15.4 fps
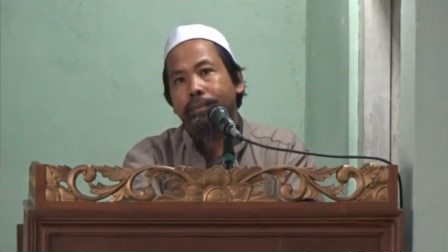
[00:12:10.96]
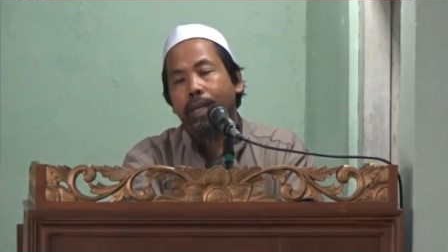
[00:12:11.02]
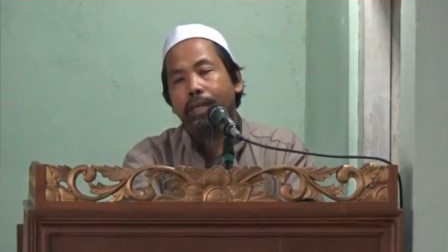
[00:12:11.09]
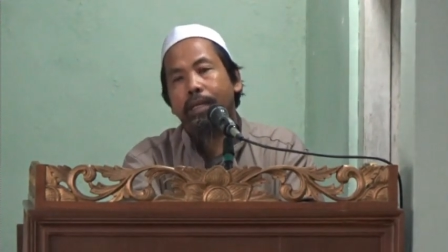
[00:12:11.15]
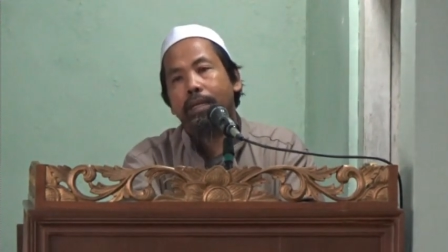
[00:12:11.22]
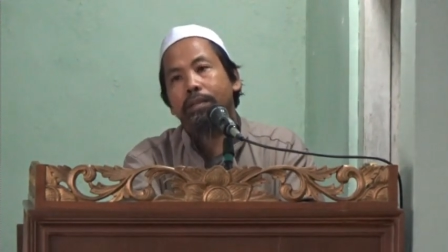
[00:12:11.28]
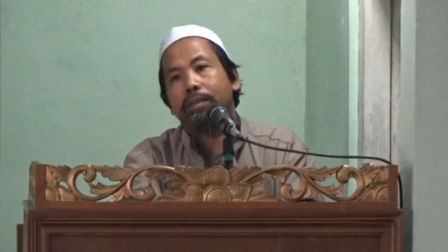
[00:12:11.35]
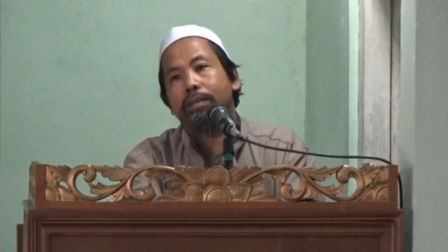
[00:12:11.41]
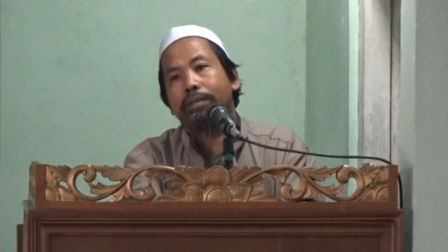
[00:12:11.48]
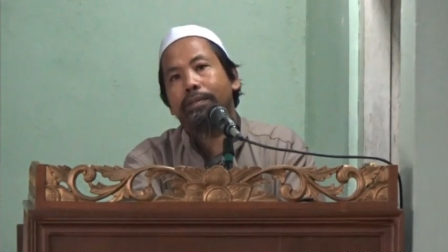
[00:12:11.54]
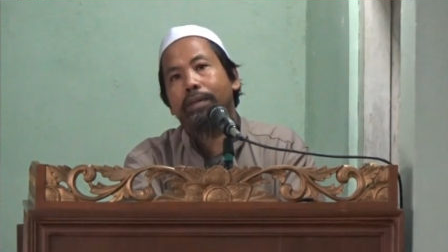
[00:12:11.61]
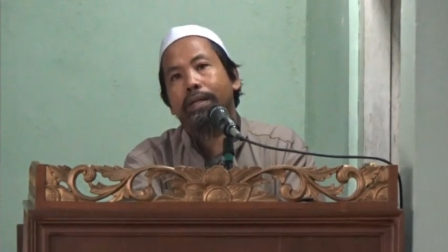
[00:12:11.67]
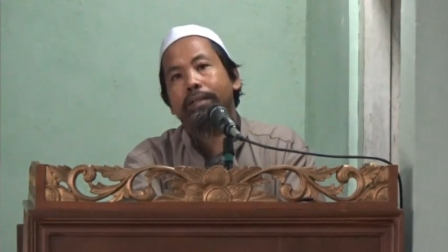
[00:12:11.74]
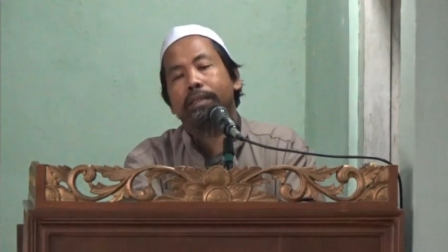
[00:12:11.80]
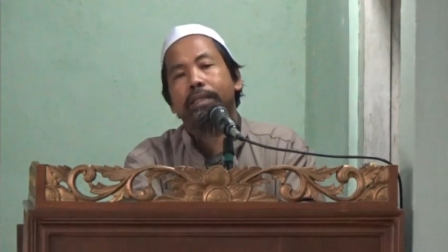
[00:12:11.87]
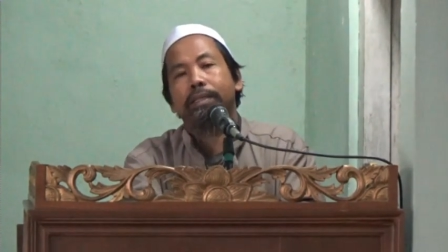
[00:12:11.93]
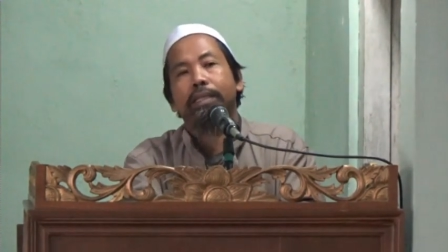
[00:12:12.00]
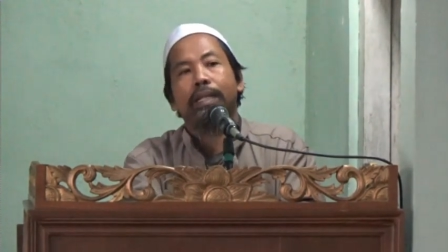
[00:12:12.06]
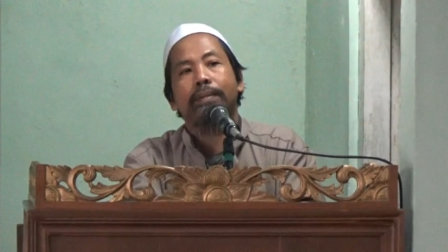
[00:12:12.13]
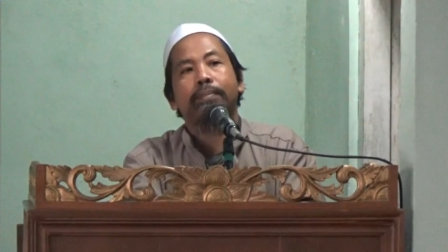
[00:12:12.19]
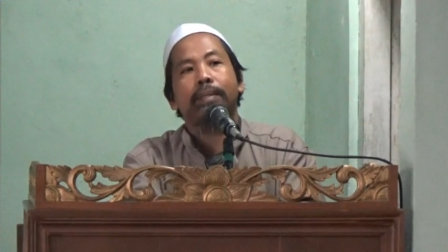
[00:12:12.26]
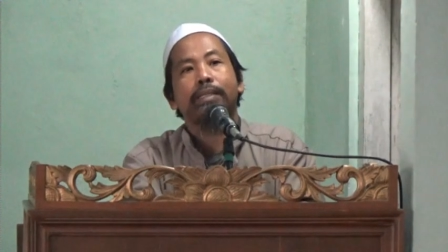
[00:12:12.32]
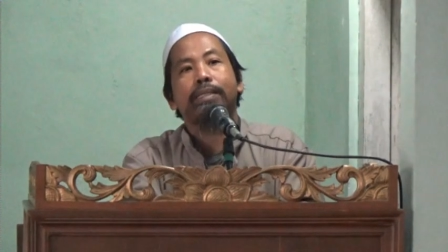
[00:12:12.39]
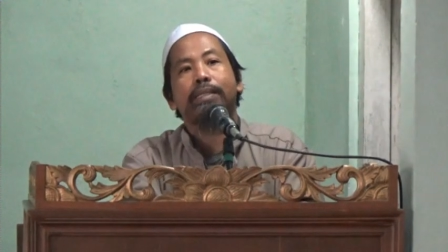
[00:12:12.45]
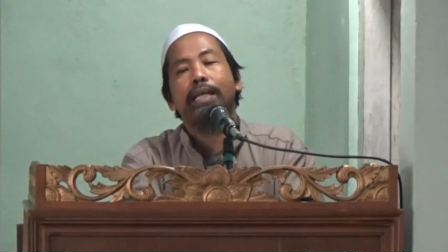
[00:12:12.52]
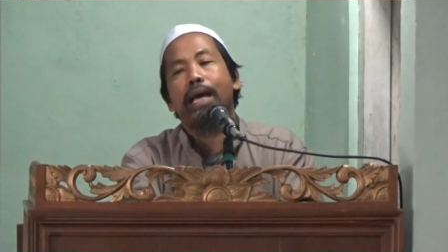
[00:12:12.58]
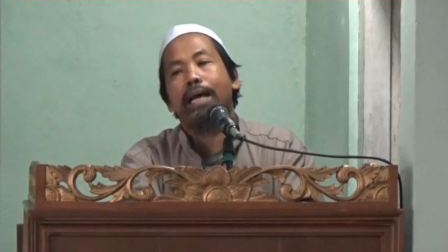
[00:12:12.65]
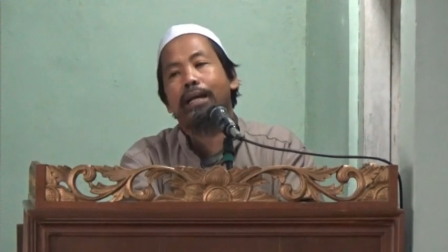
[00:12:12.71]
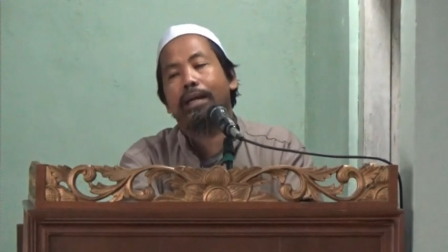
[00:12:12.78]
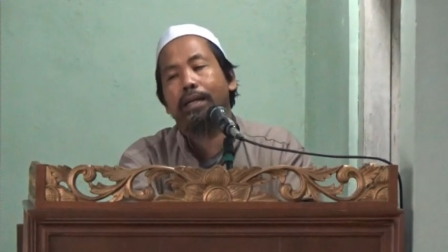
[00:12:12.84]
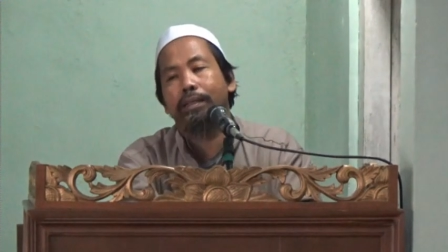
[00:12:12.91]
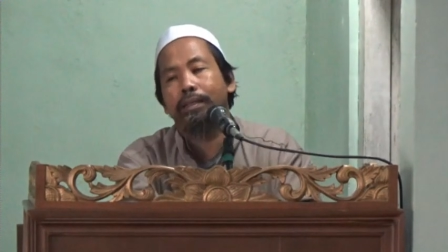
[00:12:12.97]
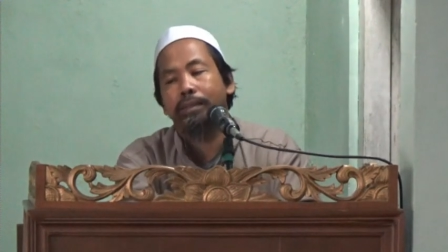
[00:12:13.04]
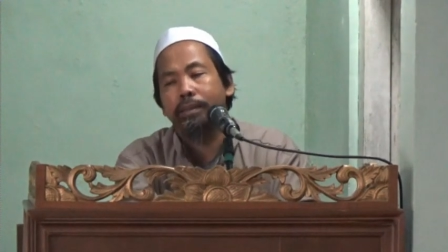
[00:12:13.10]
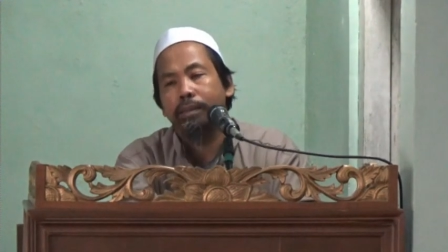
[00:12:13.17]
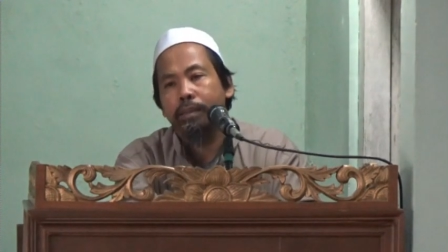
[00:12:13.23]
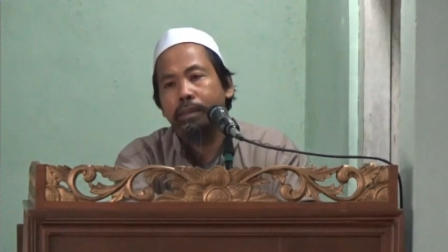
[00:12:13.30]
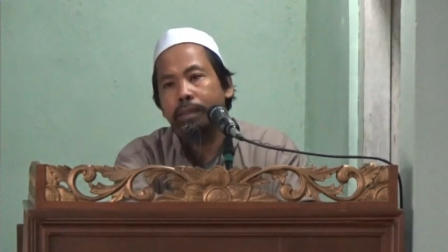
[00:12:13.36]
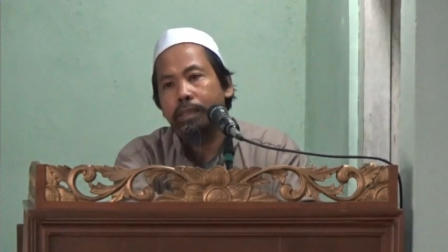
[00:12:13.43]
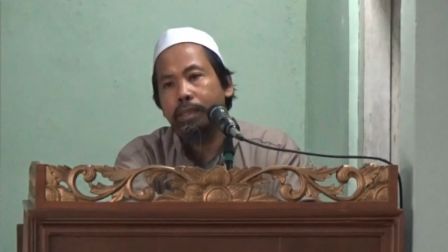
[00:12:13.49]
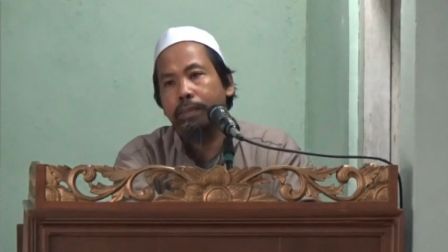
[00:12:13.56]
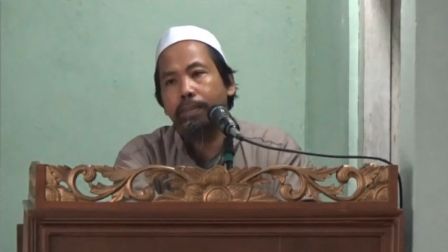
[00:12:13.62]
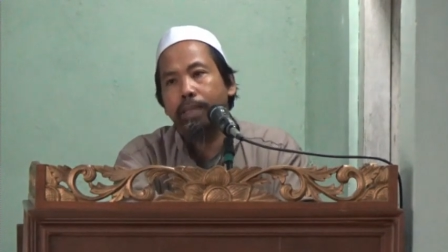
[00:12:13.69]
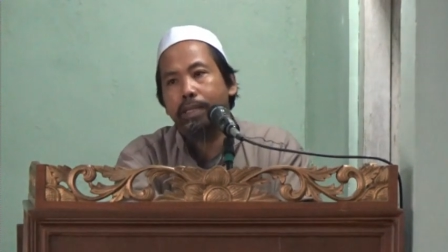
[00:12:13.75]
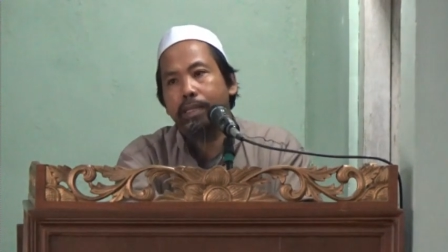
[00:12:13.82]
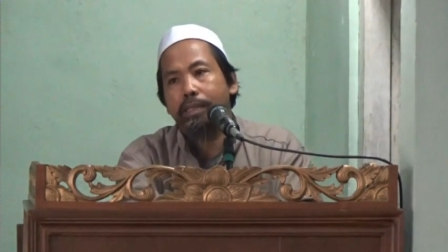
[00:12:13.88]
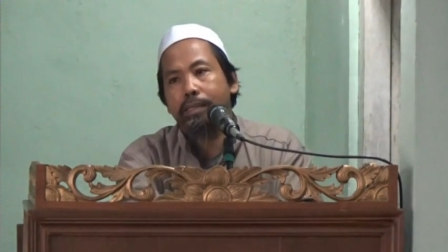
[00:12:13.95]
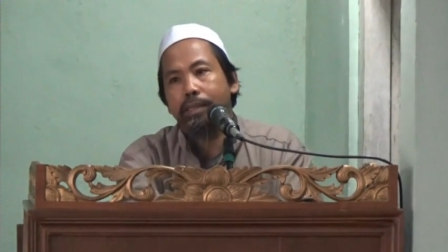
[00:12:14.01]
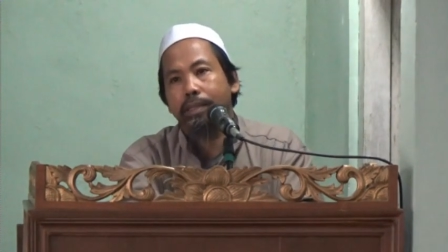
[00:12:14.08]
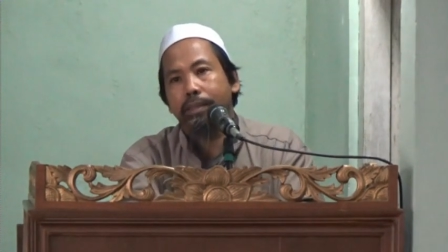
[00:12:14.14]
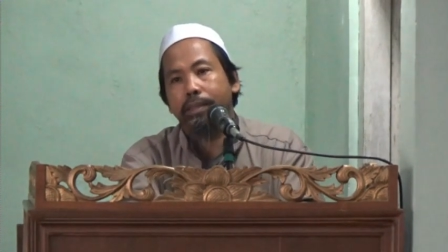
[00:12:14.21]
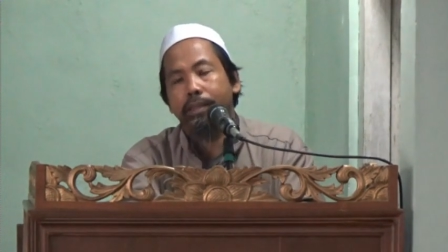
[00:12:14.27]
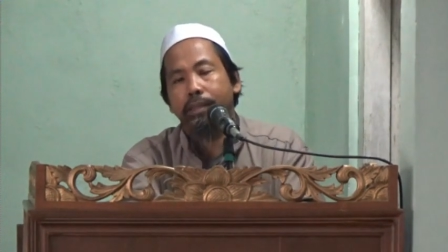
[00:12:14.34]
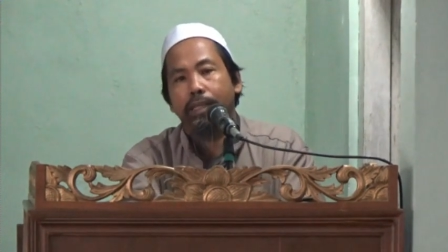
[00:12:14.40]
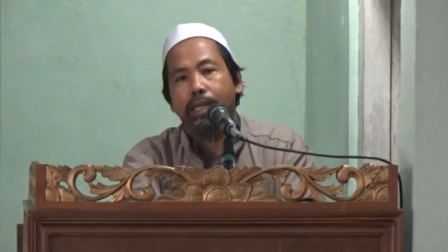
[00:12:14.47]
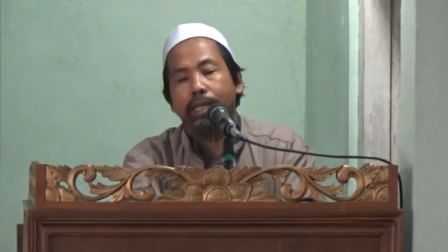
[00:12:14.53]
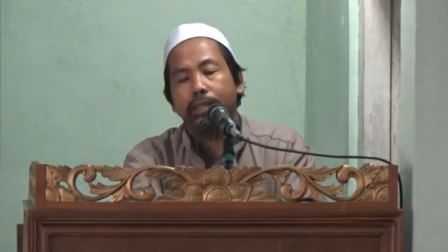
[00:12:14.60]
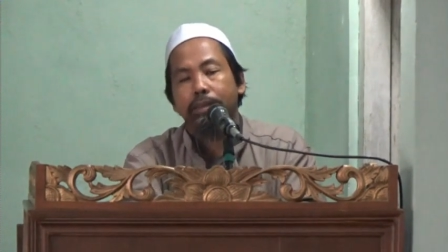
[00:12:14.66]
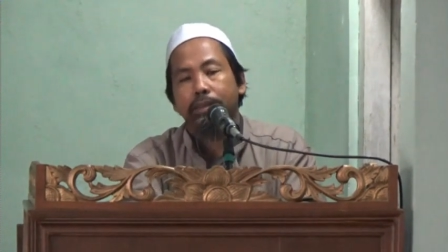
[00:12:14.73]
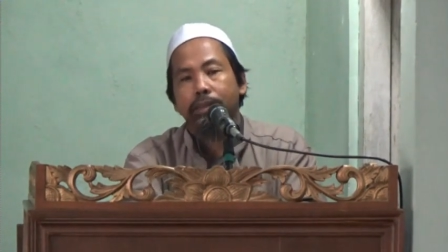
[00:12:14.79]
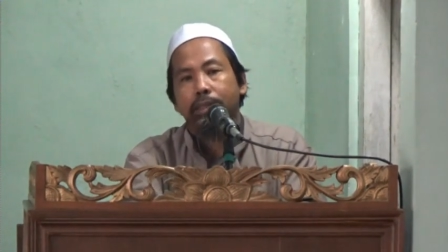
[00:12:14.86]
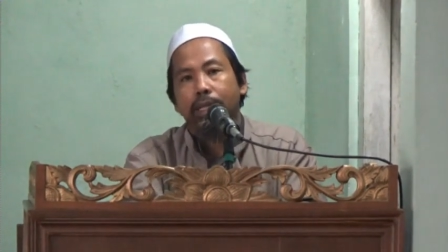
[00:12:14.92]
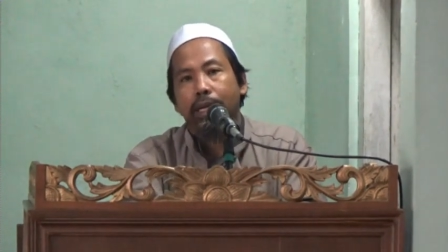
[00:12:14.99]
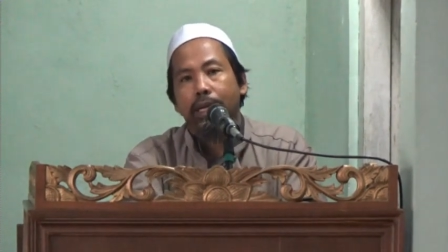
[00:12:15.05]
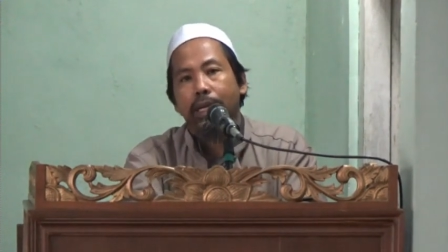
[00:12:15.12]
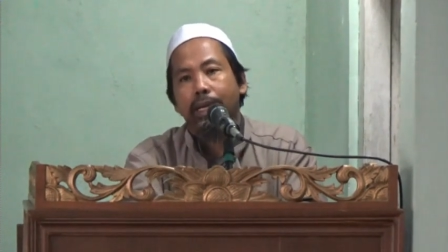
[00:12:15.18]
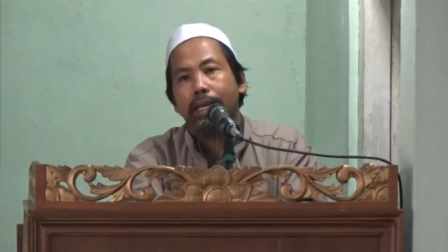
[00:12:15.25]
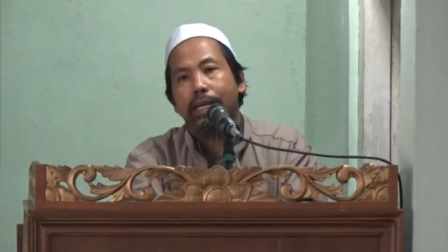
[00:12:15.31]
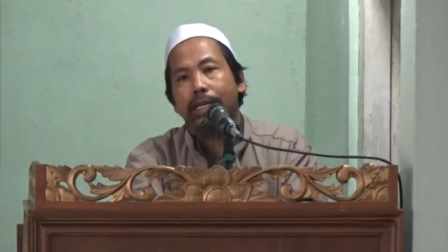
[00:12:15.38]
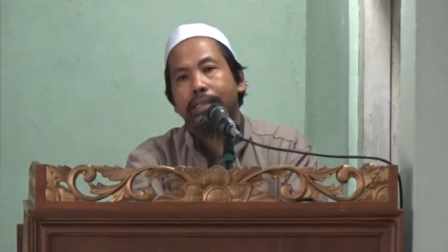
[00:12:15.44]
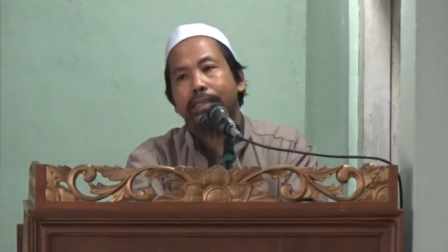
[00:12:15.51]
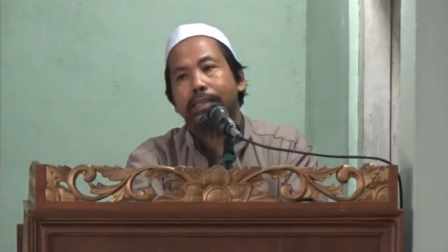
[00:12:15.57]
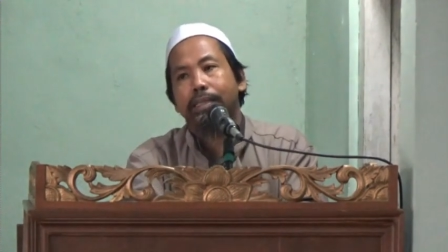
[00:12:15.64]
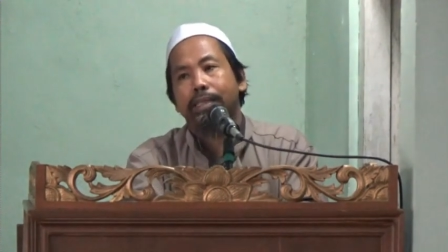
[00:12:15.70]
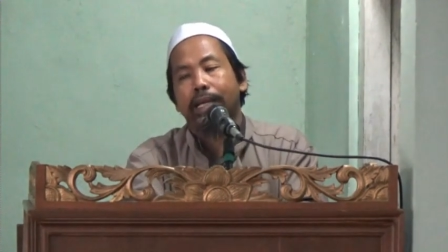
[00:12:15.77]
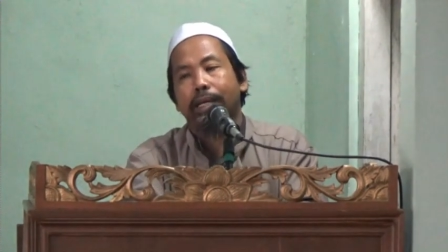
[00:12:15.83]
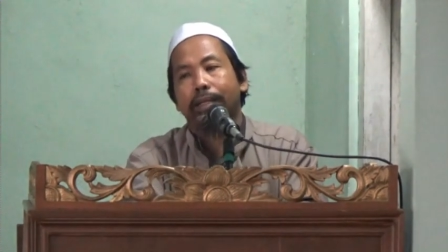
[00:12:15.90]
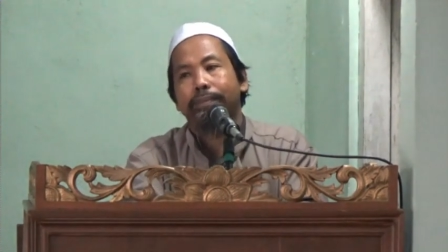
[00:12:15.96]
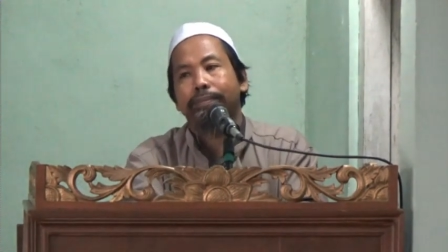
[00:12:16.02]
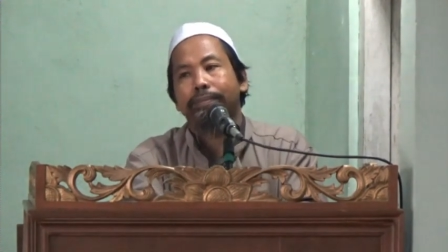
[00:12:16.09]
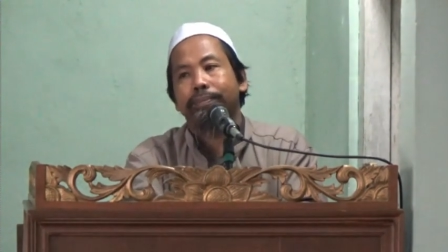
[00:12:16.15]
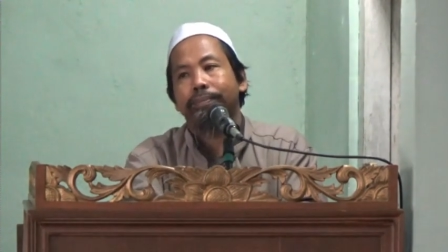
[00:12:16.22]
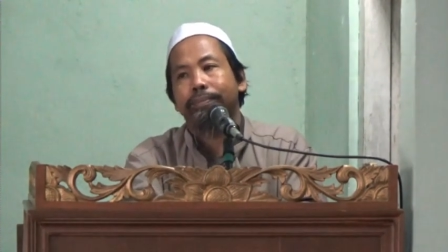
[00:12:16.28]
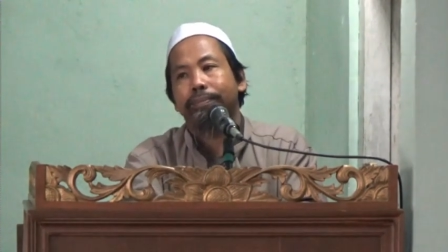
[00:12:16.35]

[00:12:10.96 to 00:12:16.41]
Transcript: Naga Rasulullah SAW berziarah kepada Sayyidah Asia.